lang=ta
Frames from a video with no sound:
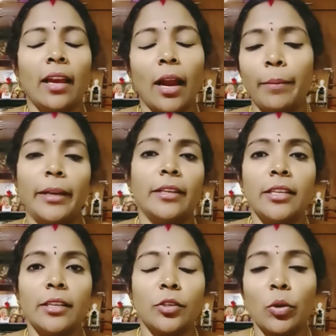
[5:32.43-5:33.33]
அப்படின்னு
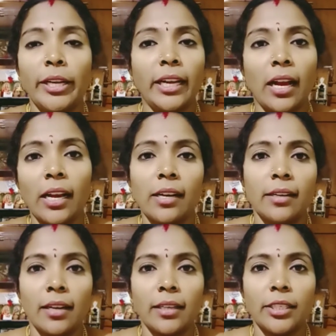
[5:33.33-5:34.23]
சொல்லியிருக்காங்க
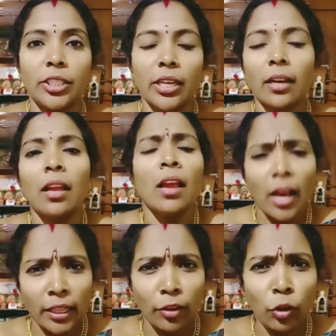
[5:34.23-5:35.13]
அண்டாள் நாச்சியார்
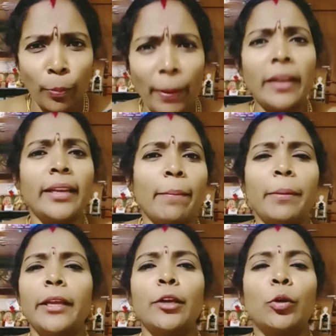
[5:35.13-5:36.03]
அதாவது ஒரு பெண்
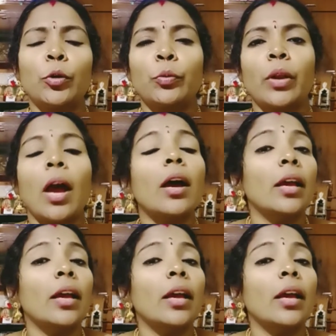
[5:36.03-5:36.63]
எப்படி இருக்கணும்னா